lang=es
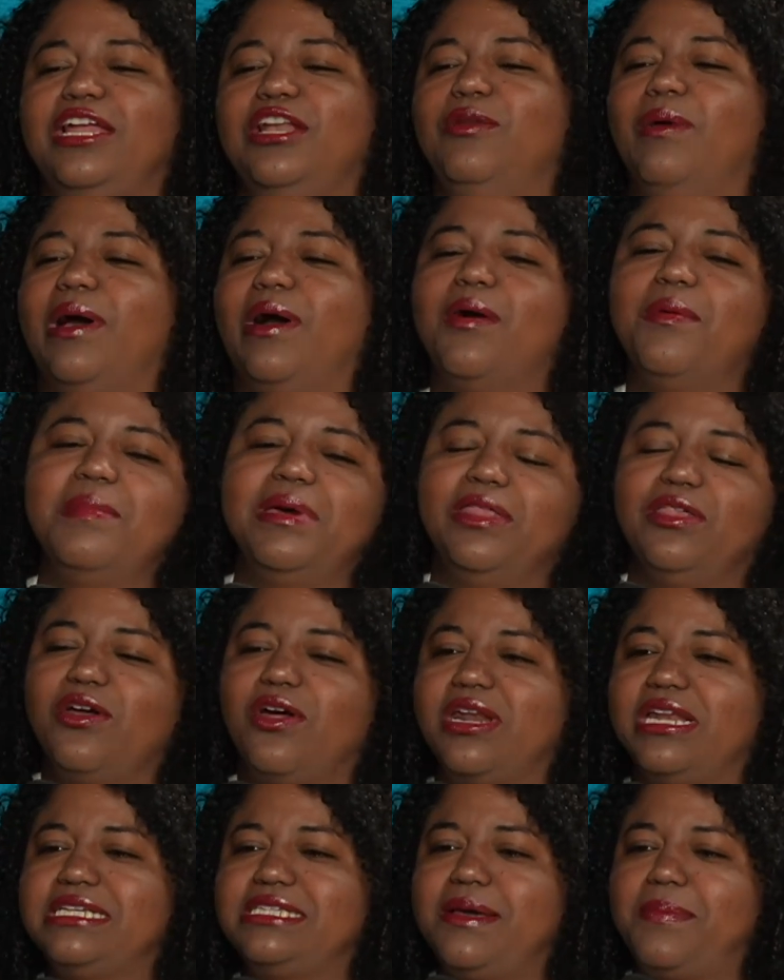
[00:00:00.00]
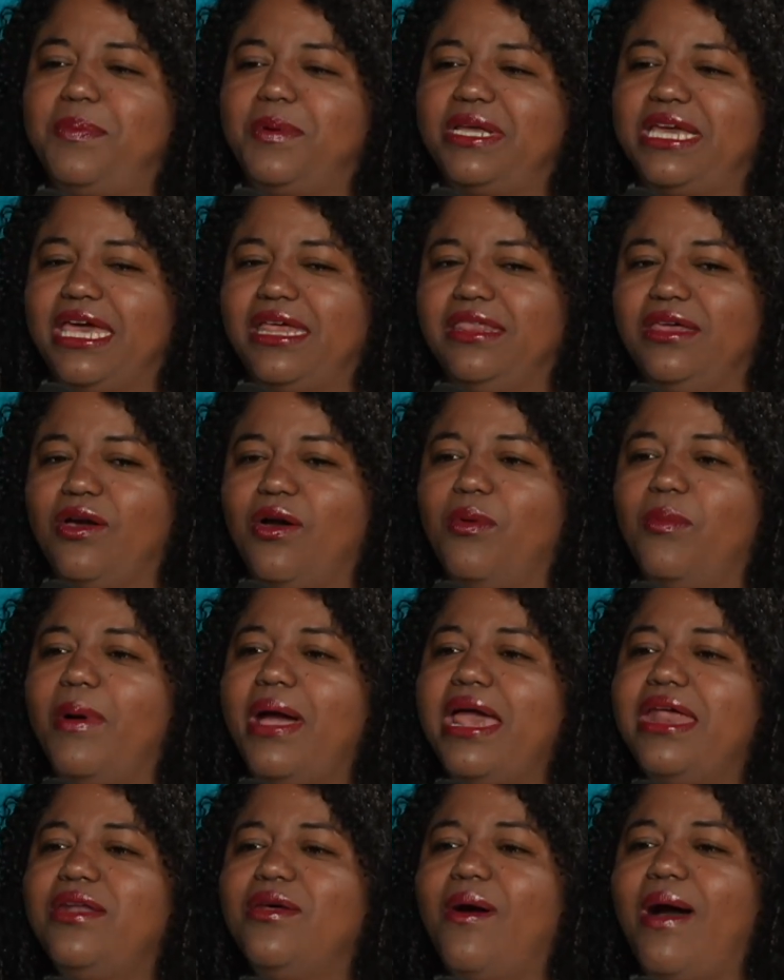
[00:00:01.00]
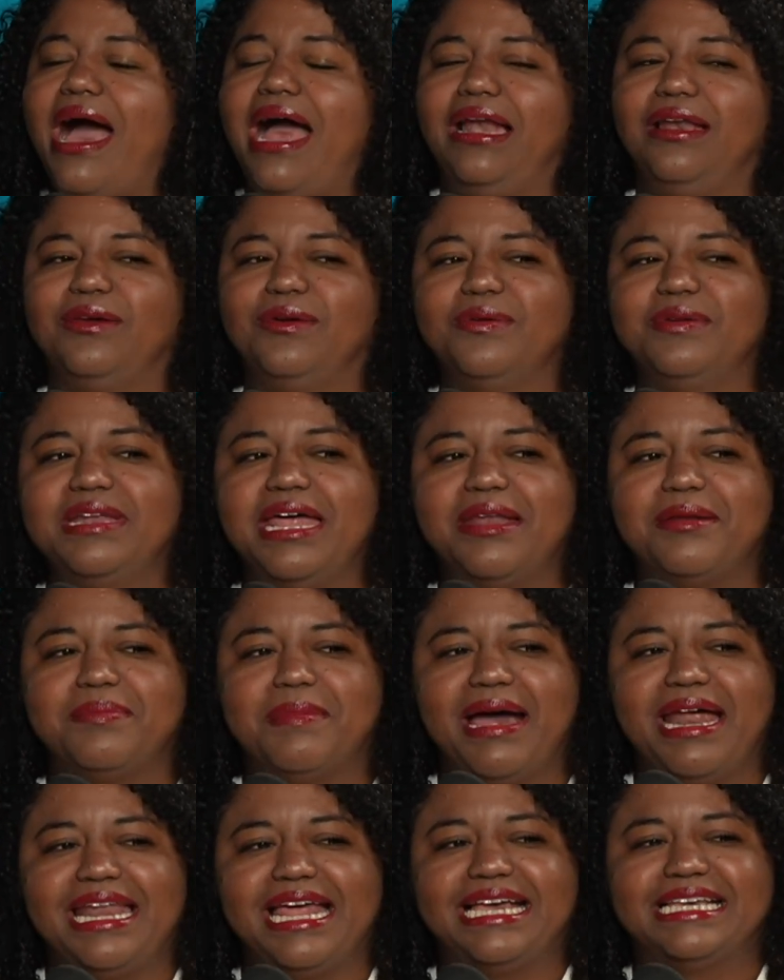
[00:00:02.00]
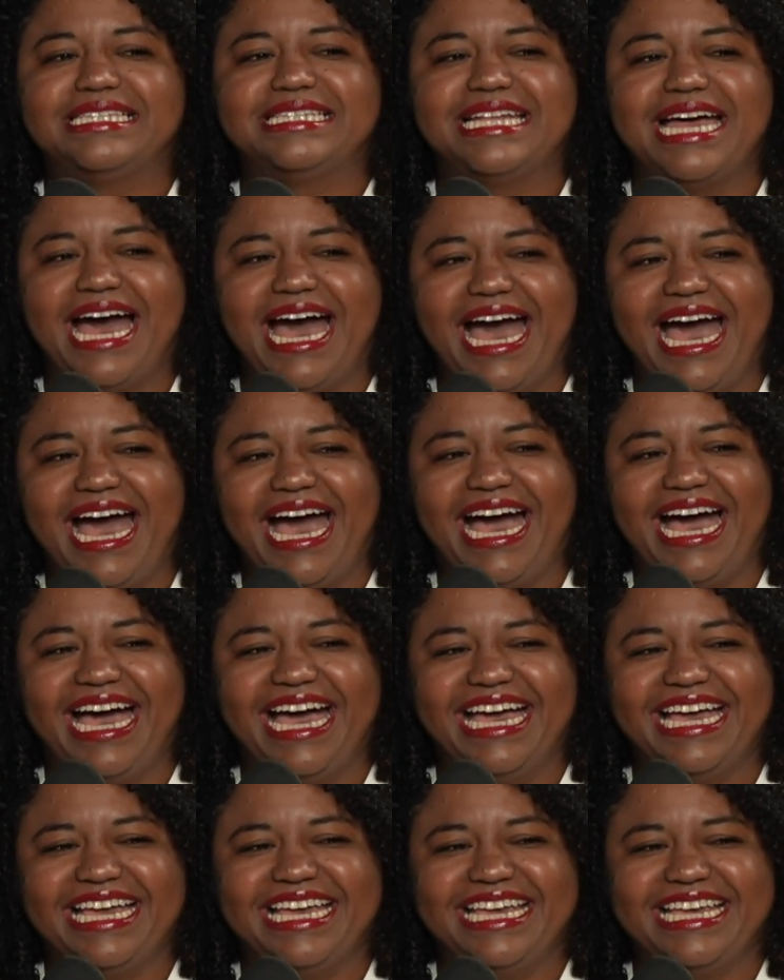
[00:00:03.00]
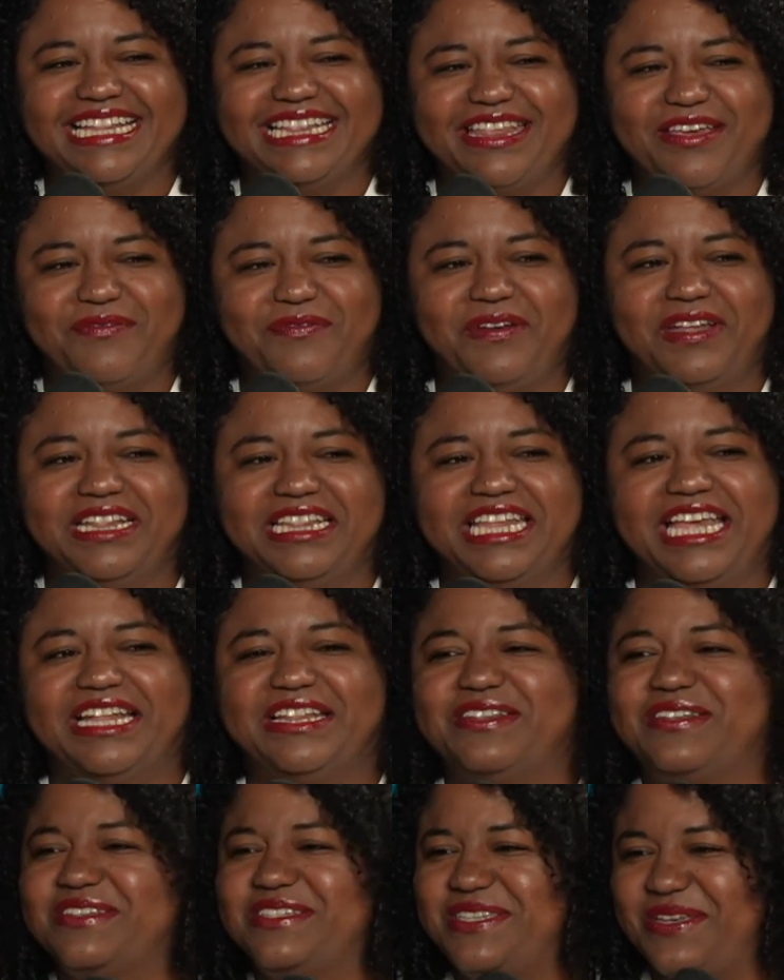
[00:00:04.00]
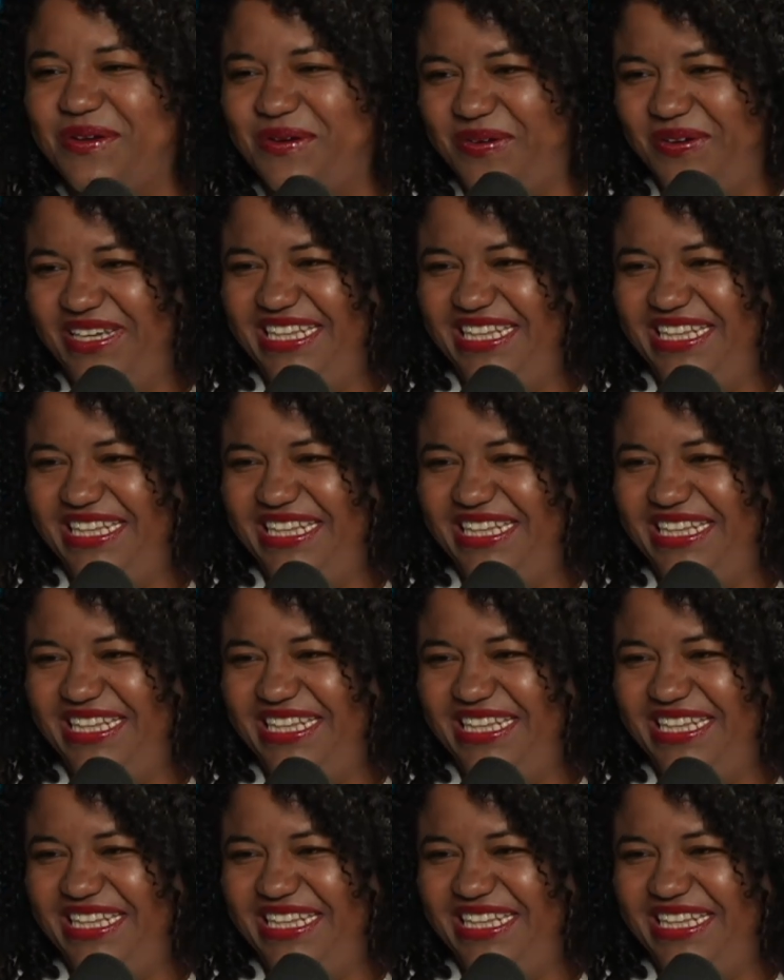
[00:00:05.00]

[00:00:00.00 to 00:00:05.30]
luego me dio risa porque dijo, bueno, alguna hermana está eh, defendiéndose hoy.